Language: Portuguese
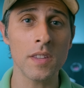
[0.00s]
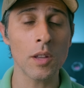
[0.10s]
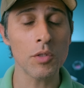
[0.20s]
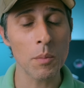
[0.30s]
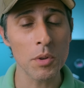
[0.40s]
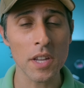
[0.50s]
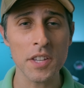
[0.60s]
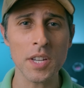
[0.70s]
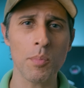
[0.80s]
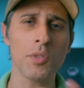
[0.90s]
Então tem muita
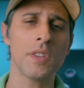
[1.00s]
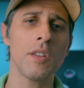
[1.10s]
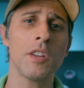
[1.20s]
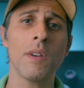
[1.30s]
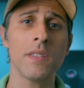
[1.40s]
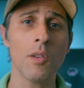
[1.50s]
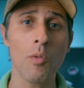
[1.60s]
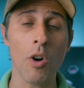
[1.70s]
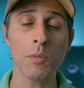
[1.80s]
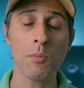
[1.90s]
gente apostando que vai ser
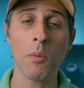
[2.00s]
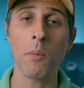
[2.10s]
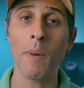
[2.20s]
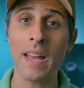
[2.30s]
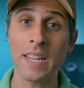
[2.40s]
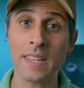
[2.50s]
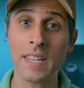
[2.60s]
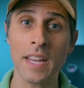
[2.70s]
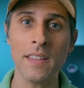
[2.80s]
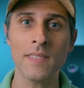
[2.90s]
um Osmo Mobile
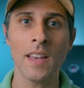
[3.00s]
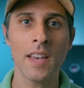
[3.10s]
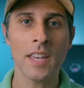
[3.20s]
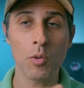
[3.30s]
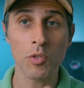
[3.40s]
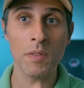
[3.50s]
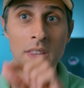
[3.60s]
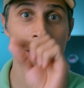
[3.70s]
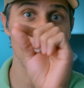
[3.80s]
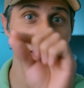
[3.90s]
3 Inclusive
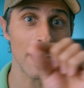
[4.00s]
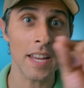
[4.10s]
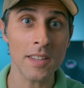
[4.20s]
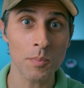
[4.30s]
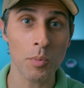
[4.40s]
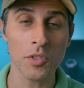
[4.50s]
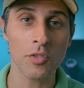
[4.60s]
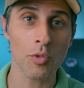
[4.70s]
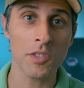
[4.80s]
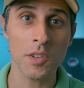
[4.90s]
tem três
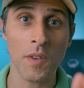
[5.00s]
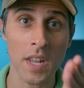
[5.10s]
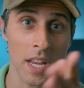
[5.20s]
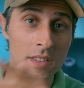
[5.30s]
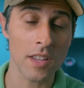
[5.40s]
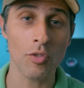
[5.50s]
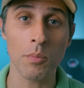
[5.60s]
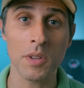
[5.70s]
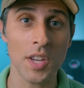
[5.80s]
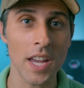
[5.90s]
posições diferentes desse
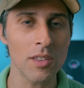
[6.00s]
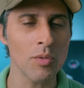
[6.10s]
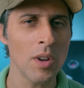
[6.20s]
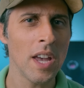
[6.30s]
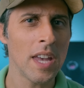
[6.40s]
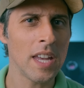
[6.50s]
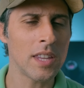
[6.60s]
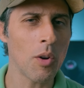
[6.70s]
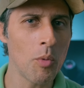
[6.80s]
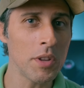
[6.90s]
objeto,
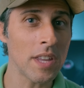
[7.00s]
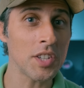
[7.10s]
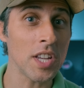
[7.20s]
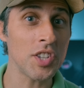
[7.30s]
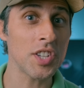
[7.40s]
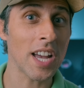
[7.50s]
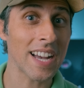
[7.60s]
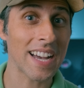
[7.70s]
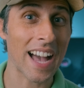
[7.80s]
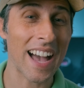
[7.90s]
então muita gente
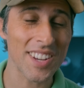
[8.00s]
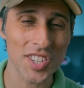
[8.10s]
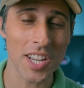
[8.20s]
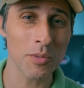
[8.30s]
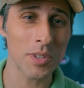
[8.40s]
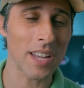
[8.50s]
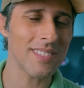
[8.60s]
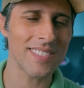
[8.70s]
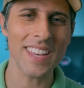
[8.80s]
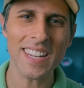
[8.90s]
já achando já
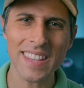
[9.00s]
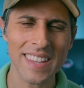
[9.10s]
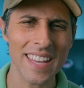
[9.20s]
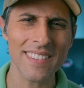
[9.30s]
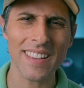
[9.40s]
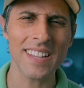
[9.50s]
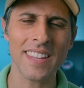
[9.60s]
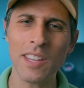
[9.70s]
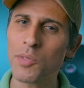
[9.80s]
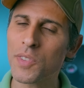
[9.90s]
certeza, ali
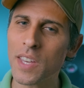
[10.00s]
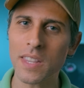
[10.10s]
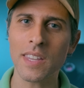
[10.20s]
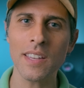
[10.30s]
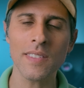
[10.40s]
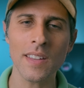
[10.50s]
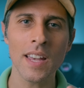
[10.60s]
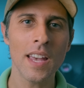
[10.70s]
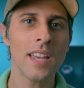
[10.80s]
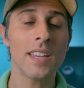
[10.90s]
tendo certeza
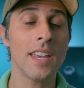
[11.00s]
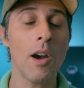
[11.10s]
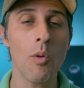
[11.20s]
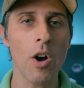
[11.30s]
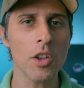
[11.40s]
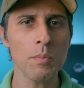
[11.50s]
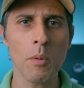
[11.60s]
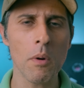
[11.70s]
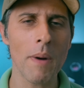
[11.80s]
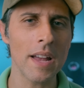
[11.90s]
que é o
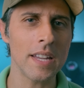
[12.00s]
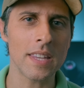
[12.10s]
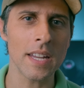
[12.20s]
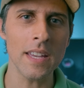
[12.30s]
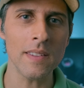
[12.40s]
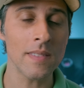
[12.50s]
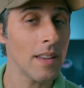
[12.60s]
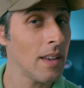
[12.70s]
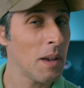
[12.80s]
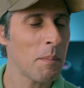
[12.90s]
Osmo Mobile 3,
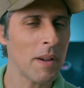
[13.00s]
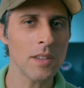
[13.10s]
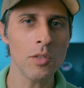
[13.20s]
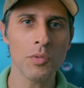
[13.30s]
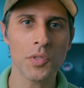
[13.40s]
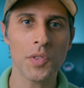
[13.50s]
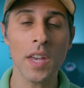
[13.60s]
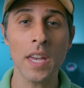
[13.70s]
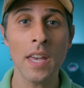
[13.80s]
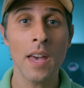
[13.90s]
mas eu não
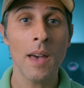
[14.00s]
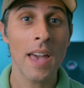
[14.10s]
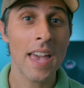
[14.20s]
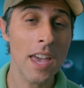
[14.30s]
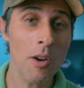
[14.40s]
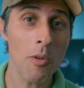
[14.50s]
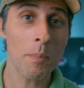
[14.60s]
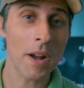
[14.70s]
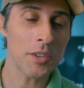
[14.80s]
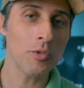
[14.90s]
sei. Eu
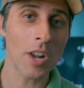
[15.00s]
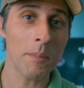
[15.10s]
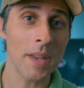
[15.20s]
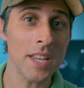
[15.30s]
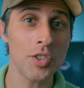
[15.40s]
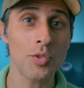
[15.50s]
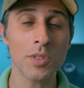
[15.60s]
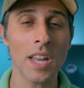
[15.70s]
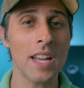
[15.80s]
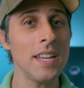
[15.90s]
particularmente
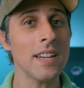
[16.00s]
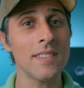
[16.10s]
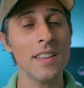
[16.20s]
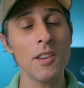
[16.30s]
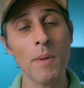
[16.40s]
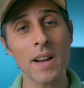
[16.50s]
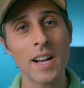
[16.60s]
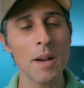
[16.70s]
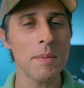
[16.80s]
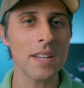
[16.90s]
chutaria que seria uma
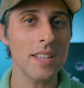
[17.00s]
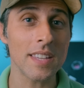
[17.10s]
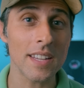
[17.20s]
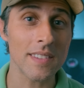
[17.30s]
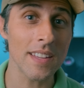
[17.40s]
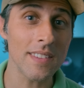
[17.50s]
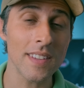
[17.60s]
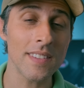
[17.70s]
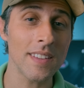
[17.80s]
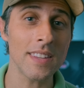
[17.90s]
câmera de
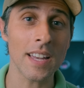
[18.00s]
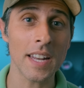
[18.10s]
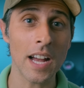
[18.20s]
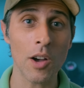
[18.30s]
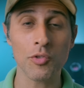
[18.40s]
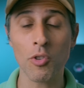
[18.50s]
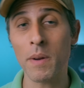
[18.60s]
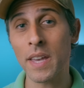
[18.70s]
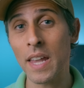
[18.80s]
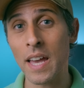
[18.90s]
360 graus,
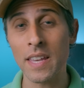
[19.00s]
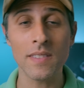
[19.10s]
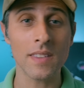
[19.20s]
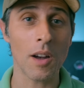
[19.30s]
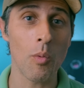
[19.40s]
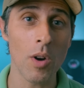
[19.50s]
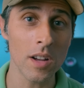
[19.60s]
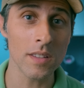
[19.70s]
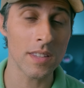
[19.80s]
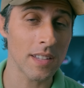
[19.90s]
como aquela Insta
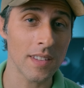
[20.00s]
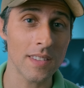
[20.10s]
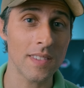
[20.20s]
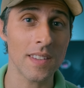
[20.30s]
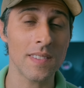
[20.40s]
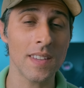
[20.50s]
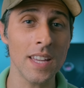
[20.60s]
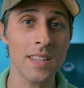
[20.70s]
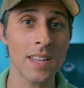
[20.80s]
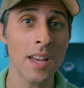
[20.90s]
One
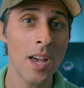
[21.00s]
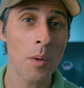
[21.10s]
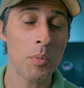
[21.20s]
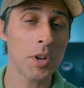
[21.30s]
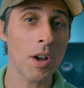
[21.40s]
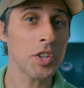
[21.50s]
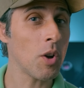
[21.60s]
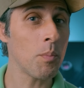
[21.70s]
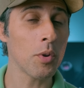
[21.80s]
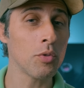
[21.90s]
360, porque eu acho
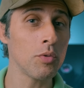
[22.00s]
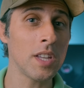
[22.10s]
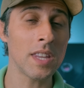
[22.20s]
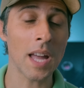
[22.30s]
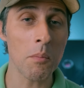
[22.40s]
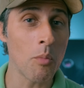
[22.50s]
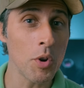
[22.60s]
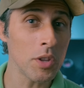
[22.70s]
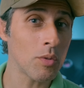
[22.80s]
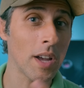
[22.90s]
que é um produto que está
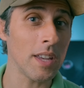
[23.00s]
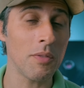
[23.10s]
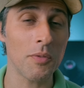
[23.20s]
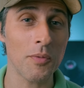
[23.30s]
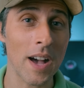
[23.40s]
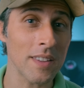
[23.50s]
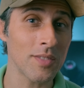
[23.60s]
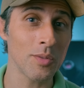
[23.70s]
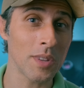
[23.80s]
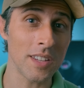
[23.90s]
muito aí
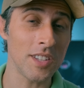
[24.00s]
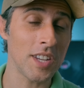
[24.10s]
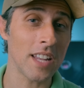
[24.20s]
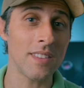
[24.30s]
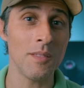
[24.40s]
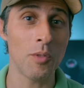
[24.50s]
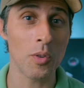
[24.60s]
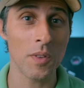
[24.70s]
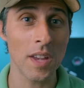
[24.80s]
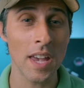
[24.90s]
fácil da DJI
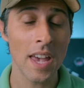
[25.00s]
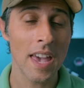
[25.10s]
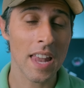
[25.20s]
desenvolver.